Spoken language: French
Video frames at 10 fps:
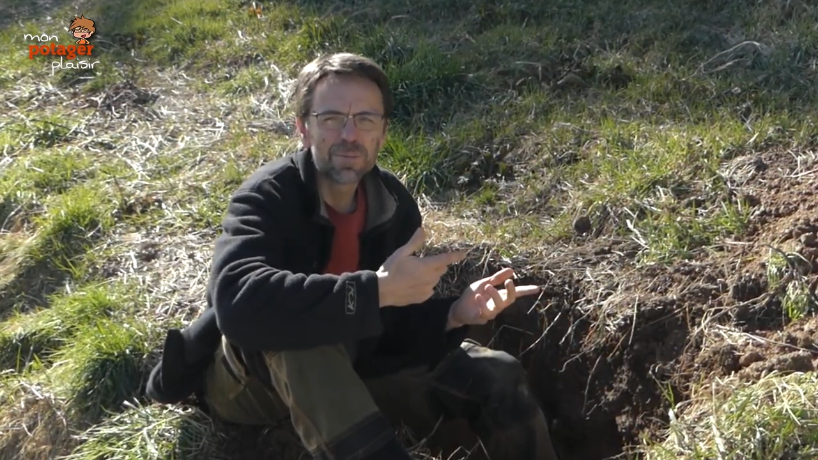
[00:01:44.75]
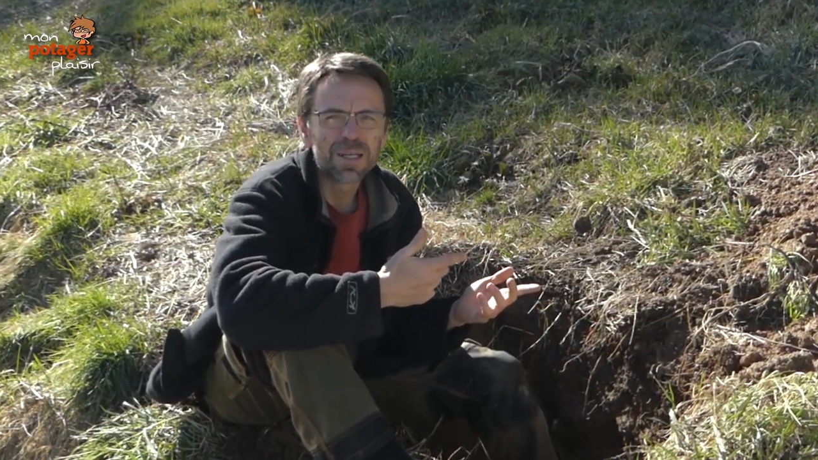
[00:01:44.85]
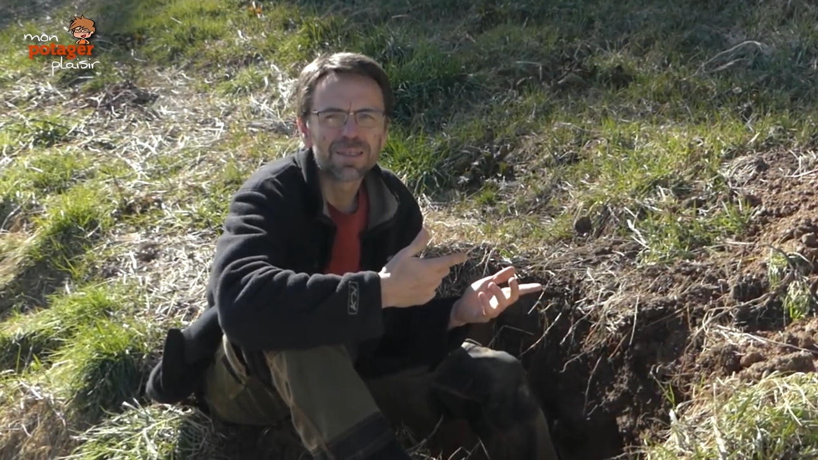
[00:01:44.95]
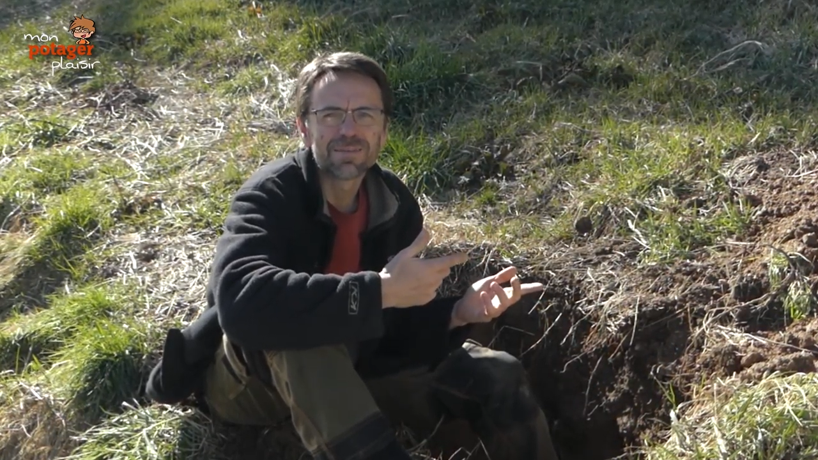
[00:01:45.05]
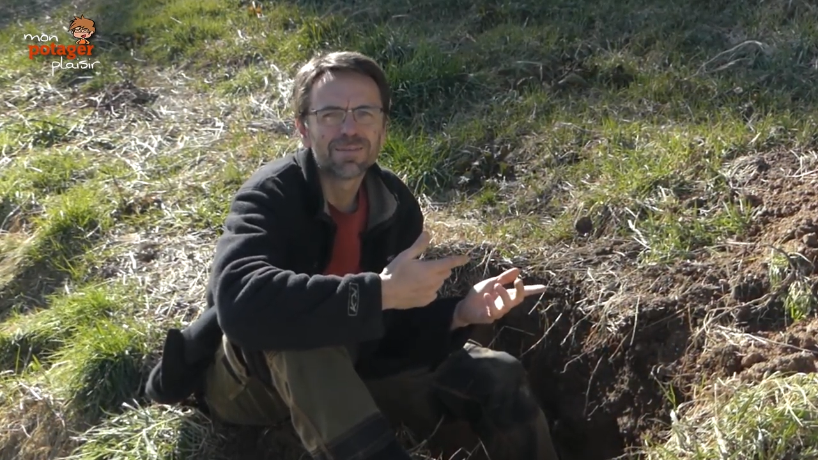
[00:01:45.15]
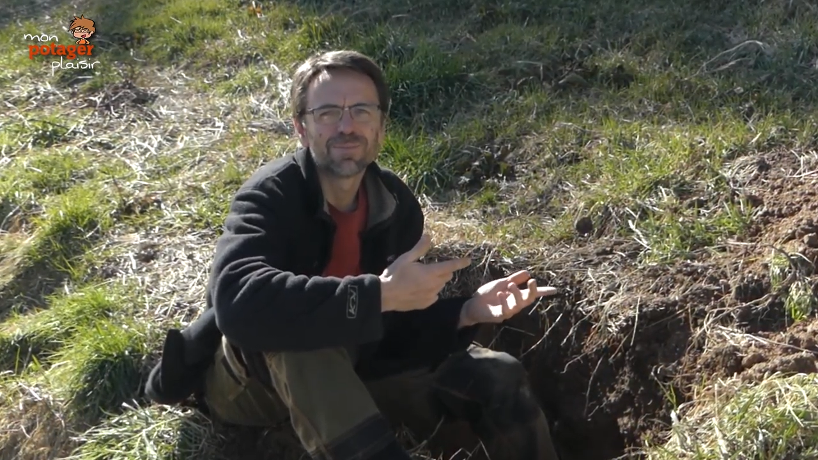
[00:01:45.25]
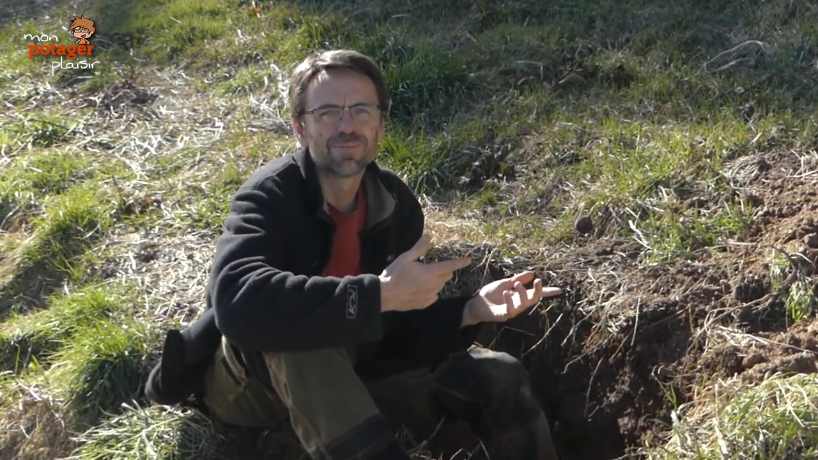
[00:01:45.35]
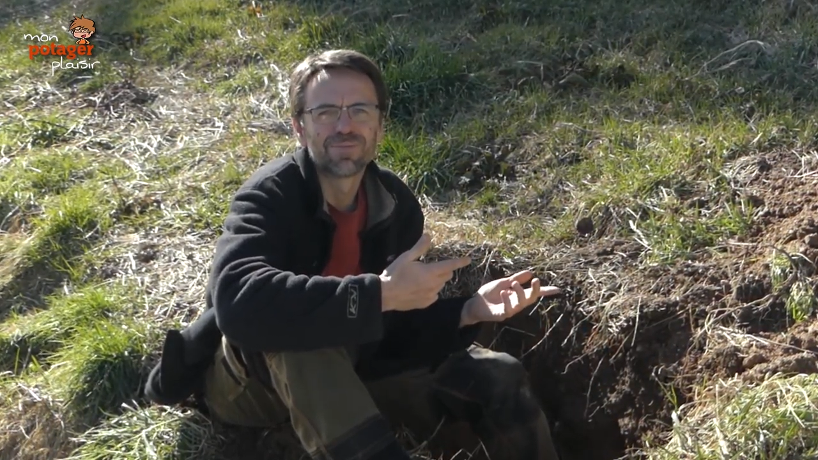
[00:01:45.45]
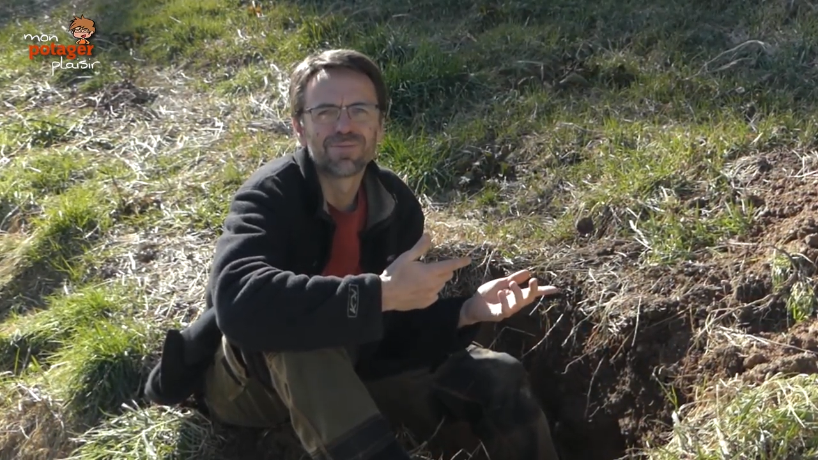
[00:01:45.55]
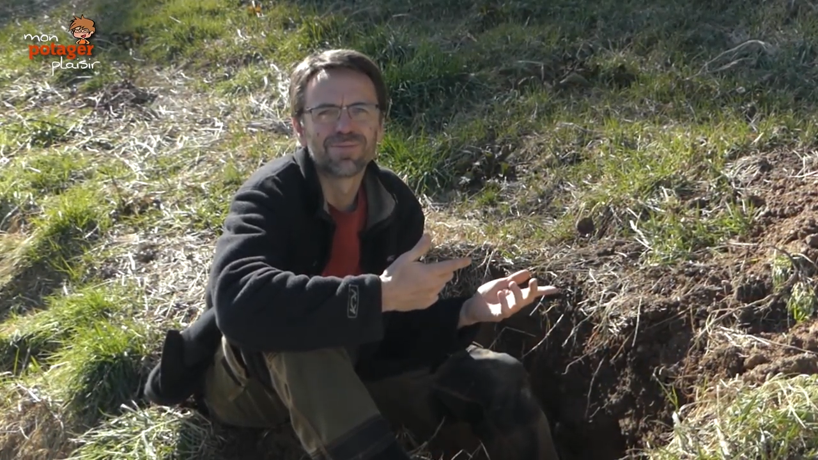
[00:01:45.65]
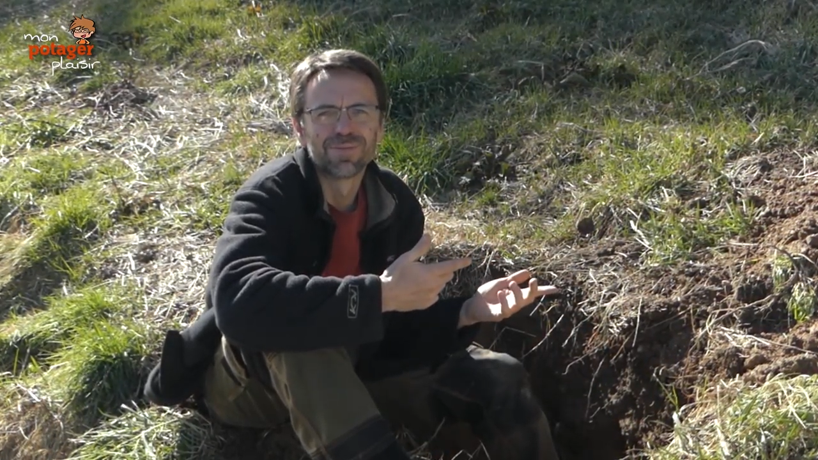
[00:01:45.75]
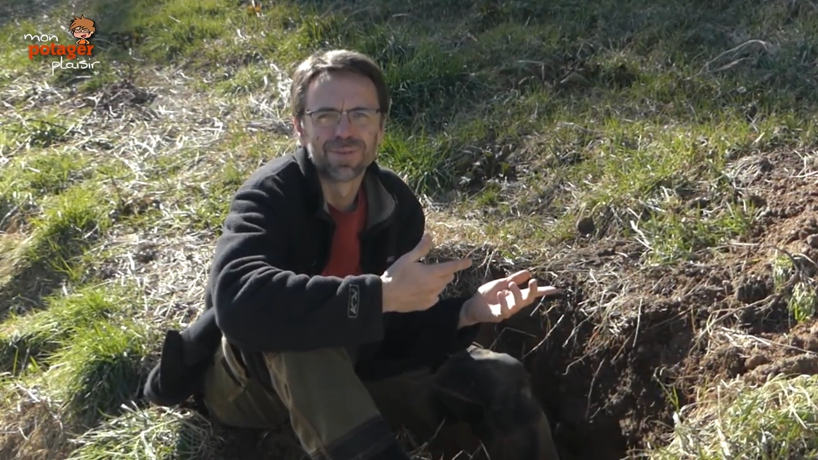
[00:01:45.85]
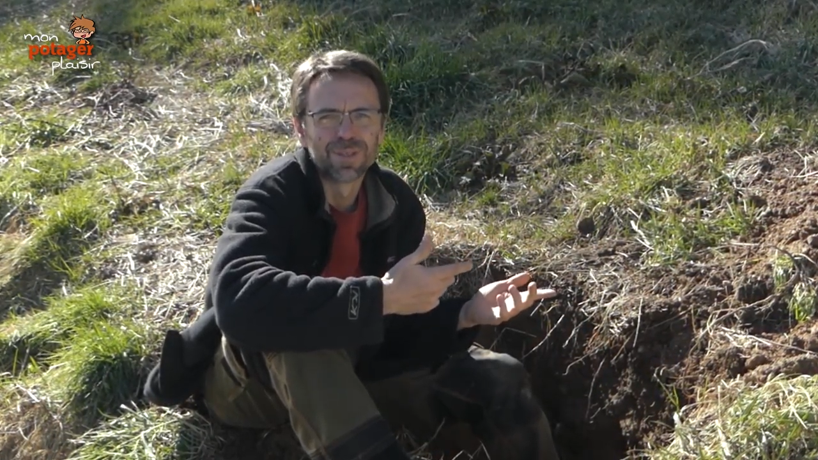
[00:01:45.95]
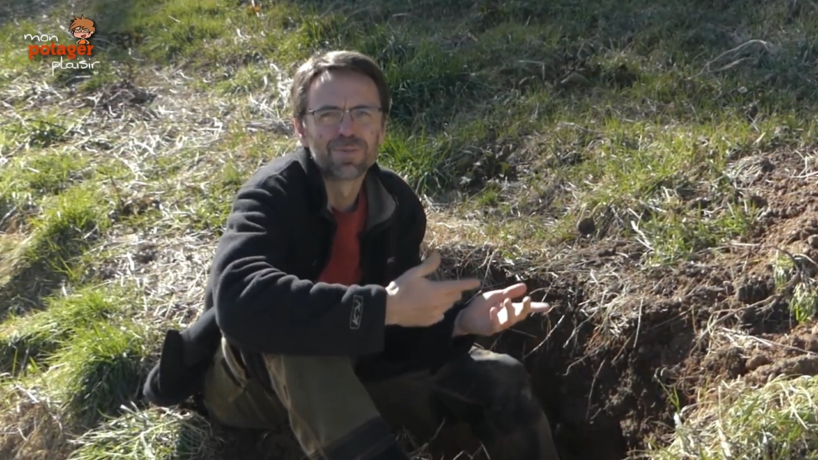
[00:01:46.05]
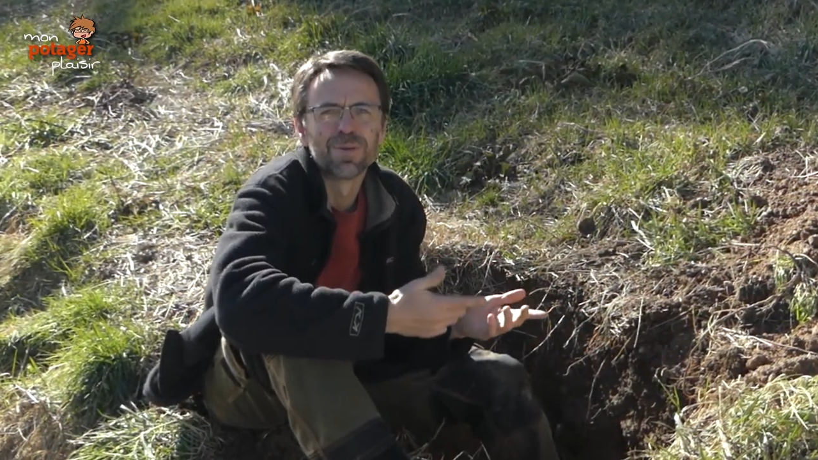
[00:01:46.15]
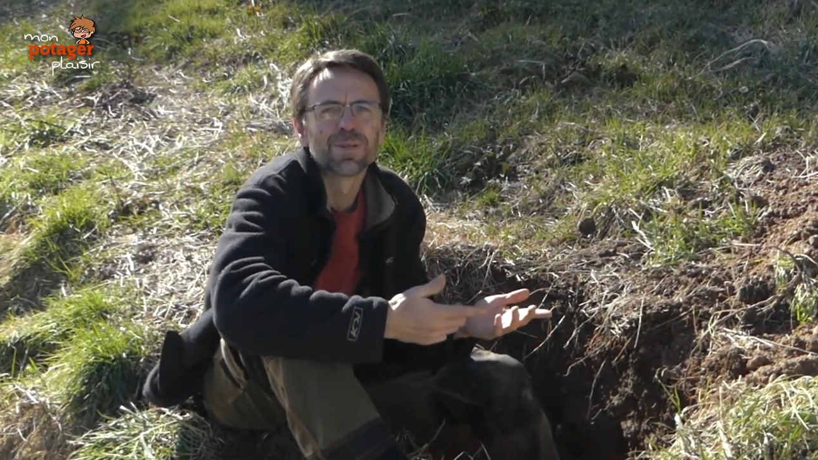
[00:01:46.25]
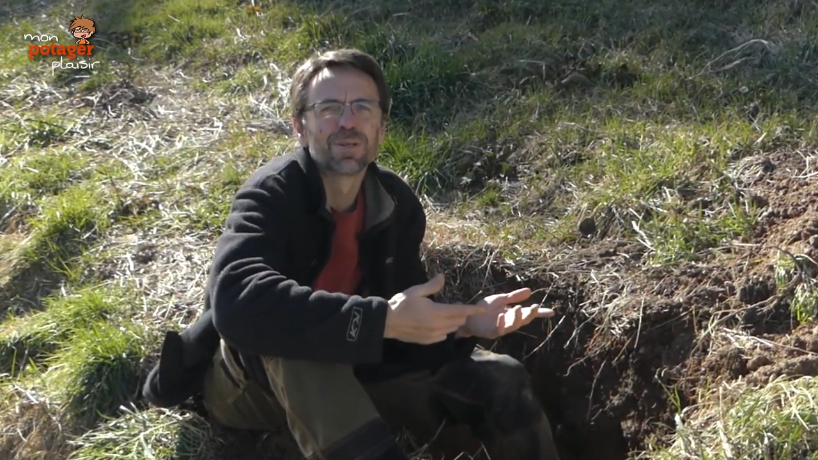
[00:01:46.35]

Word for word: ben, franchement,